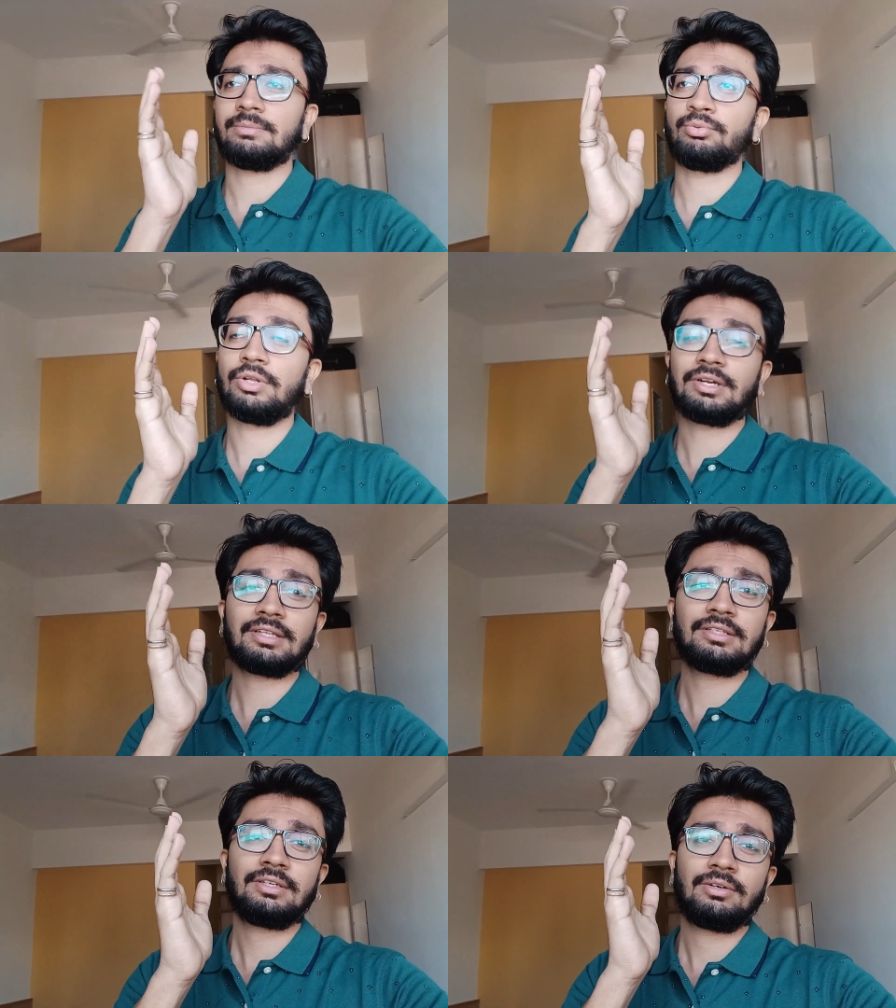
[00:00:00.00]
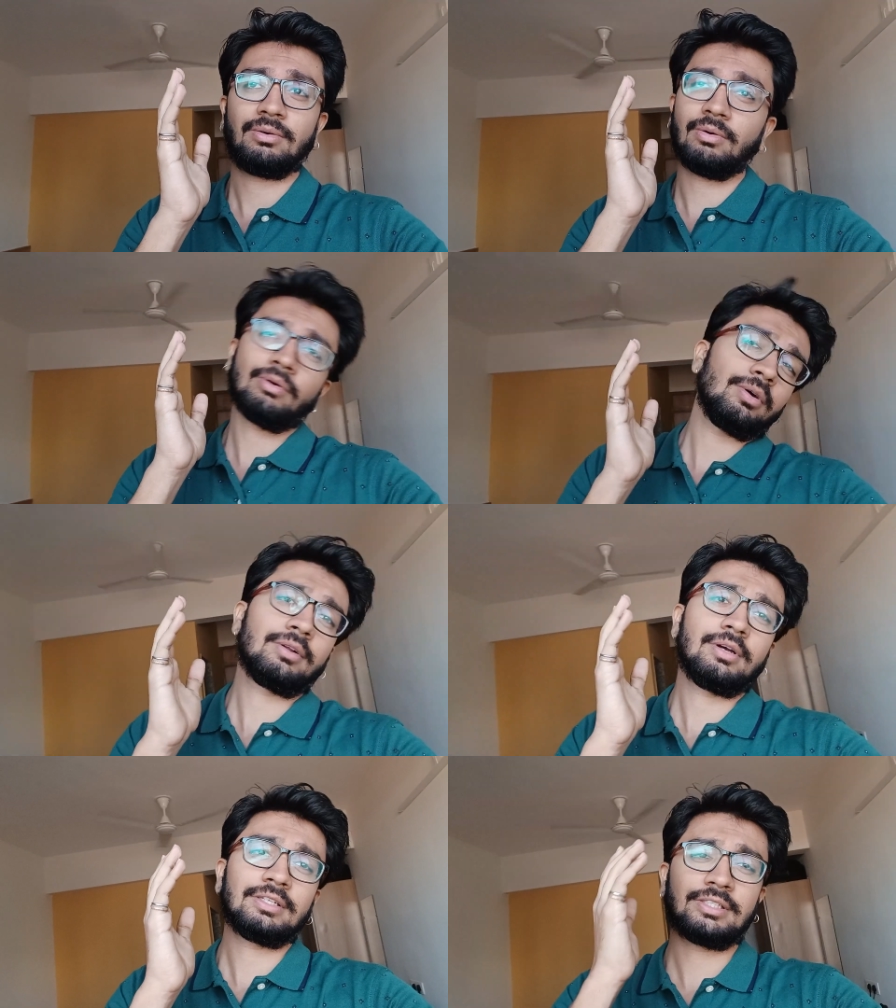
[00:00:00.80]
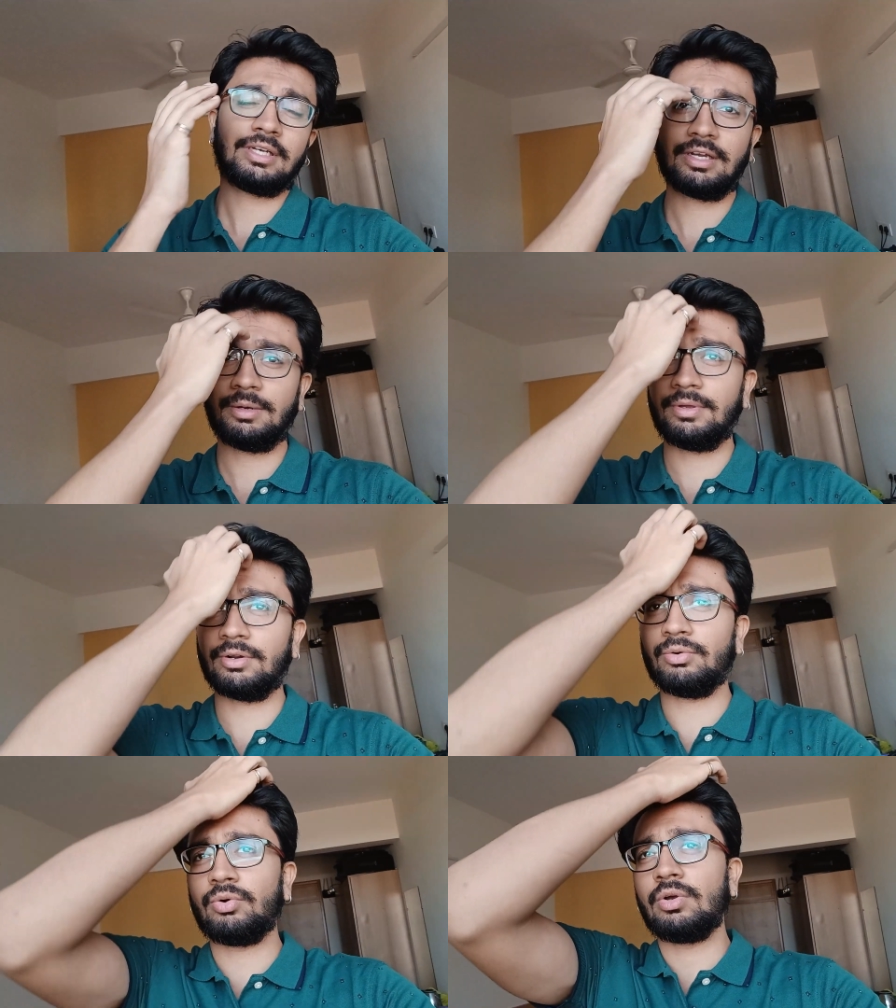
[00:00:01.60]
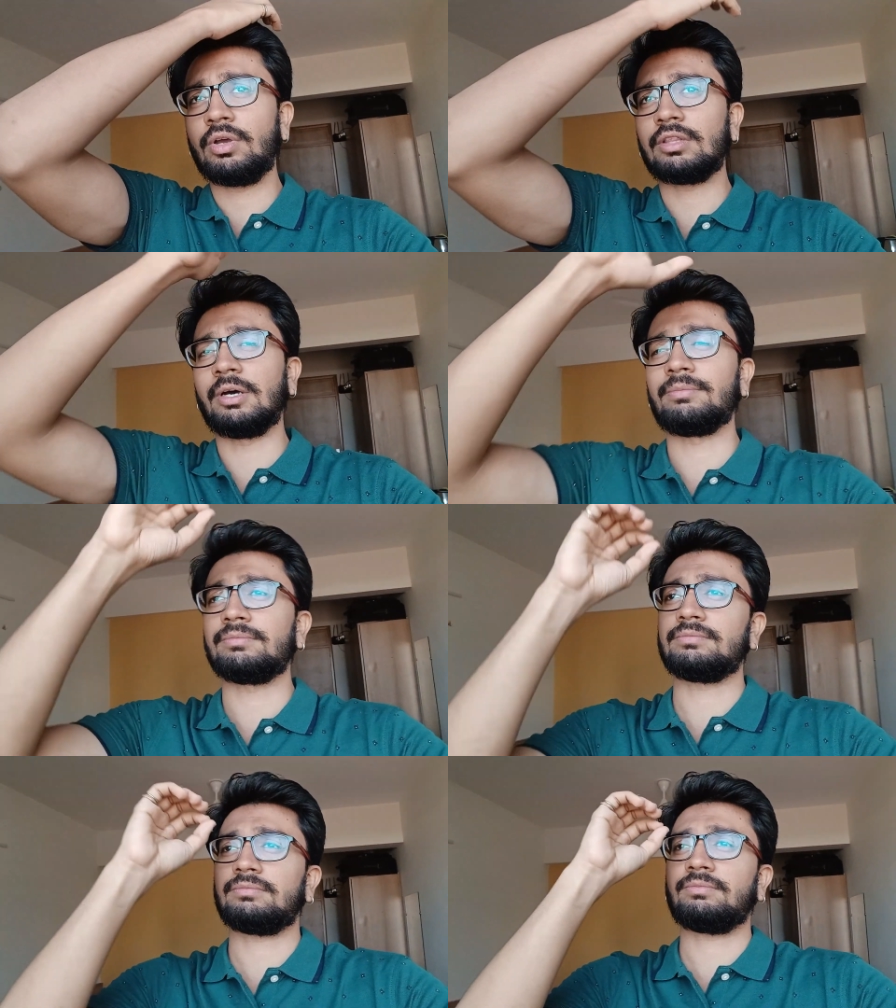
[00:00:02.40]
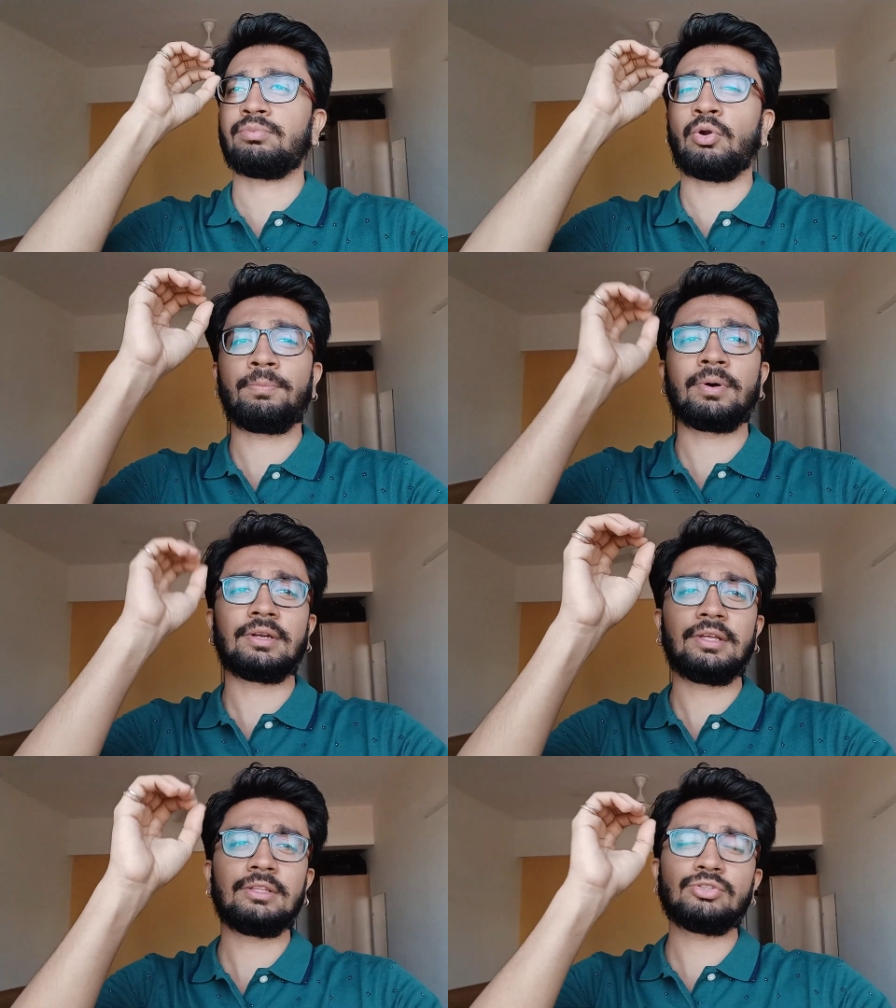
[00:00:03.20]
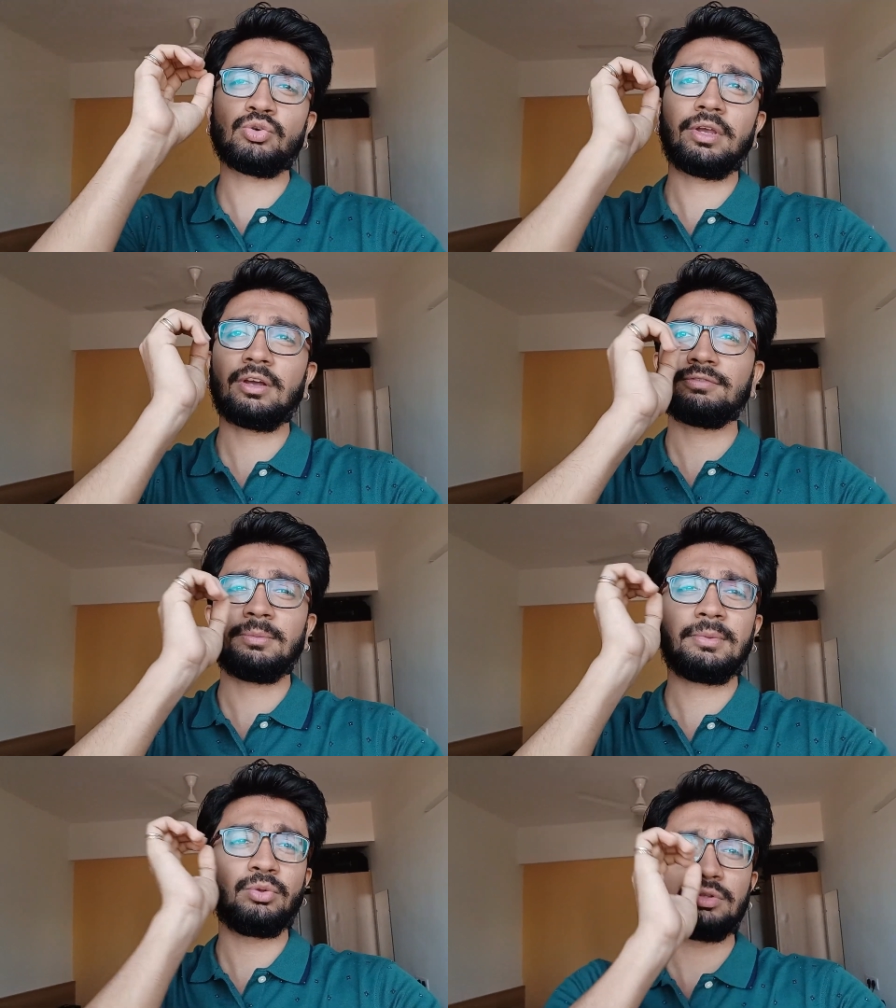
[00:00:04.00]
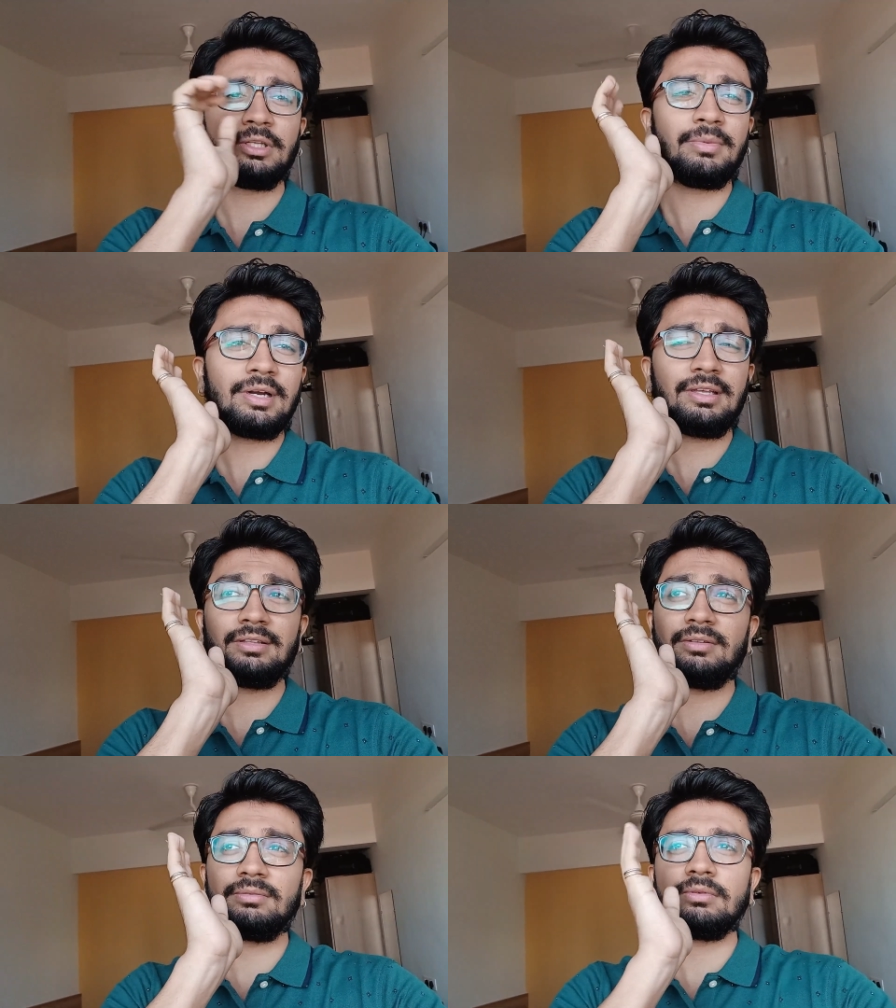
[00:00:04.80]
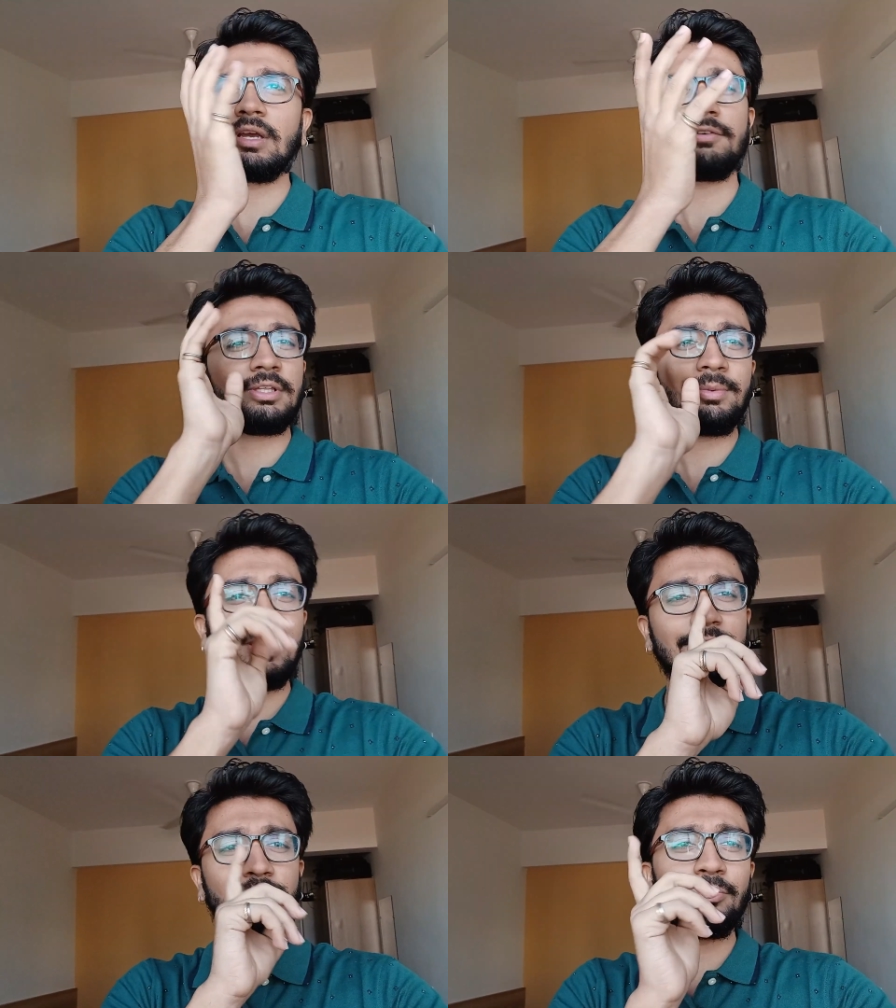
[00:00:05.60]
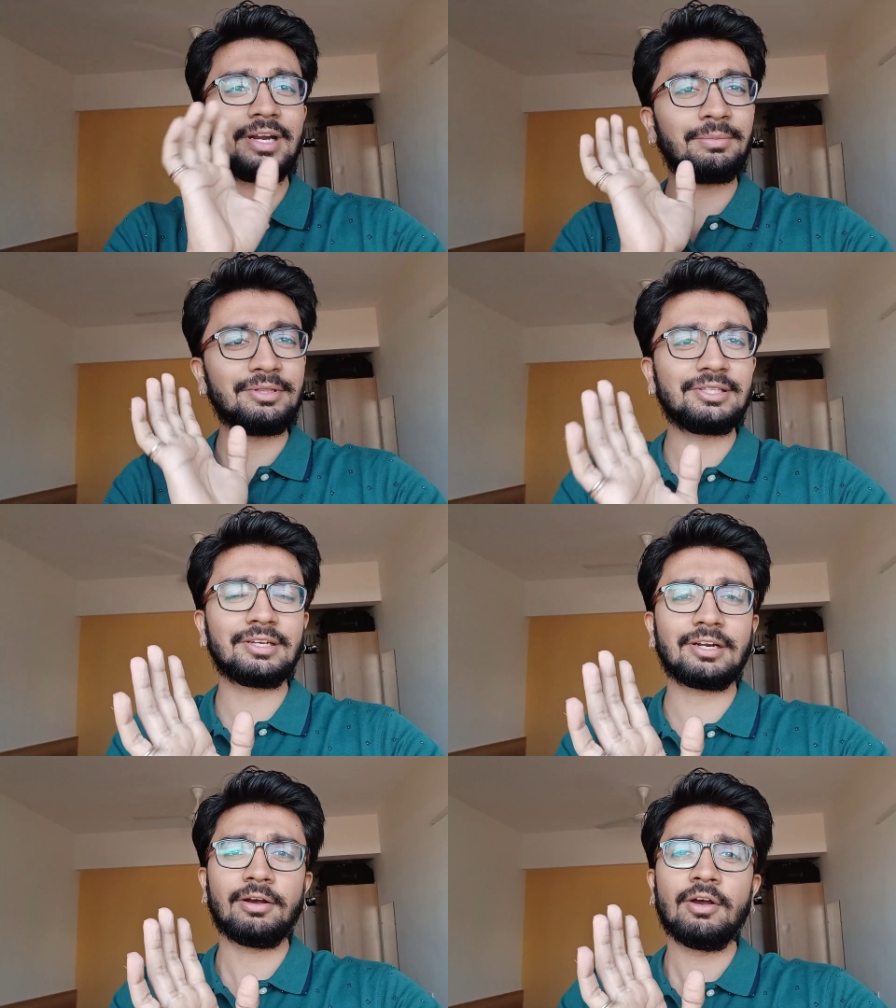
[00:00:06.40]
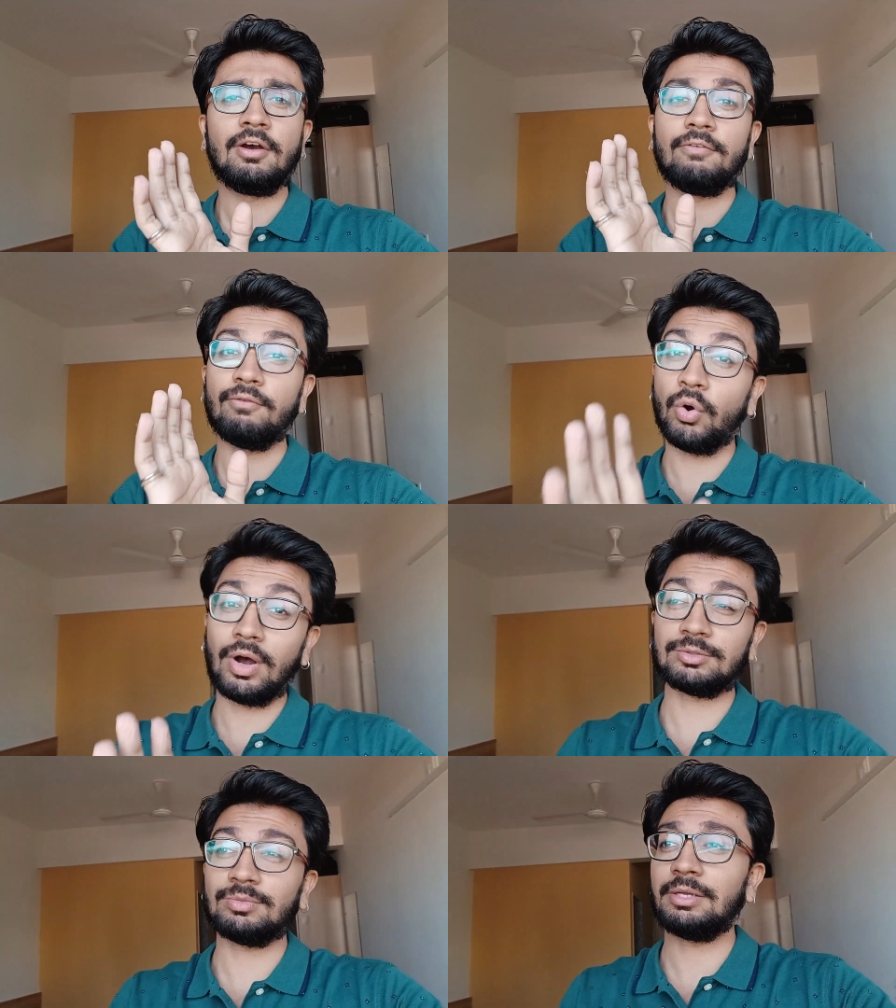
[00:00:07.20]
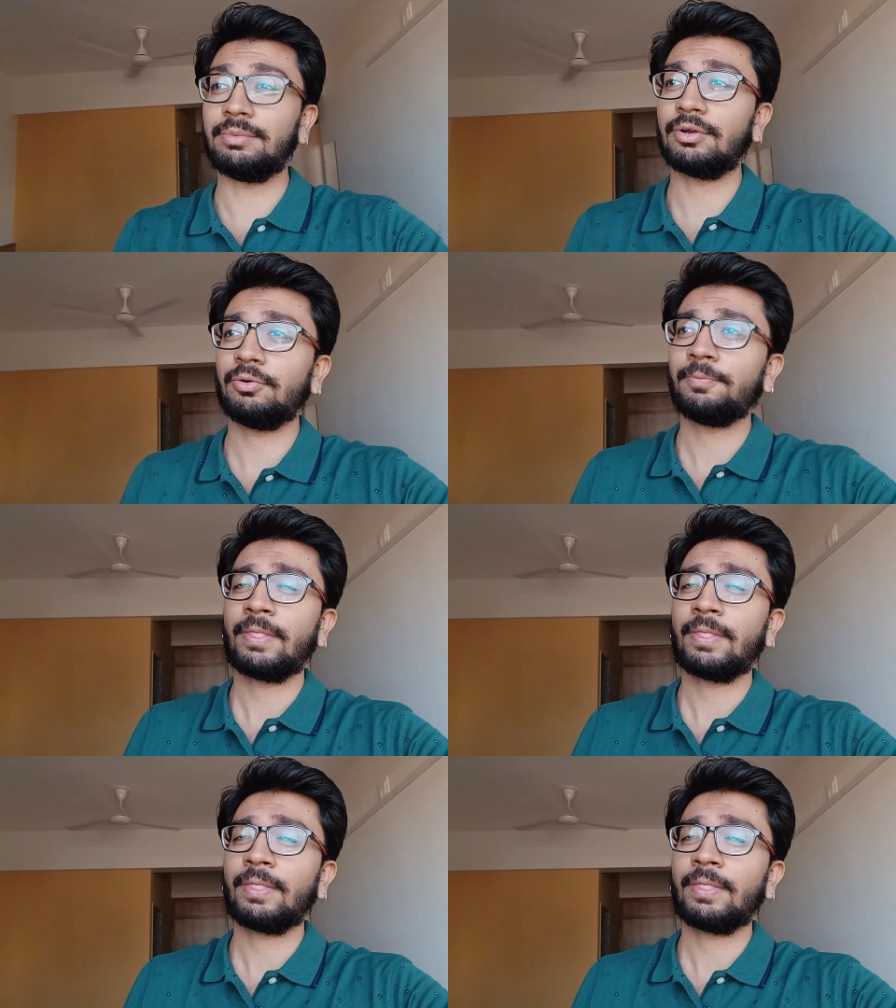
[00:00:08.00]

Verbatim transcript: पूरी रात और अच्छा लगा मेरे को एकदम प्रॉपर नींद जो एक हफ्ते में दो तीन बारी एक हफ्ते में एक दो बारी मिलती है ना वो आज मिली मेरे को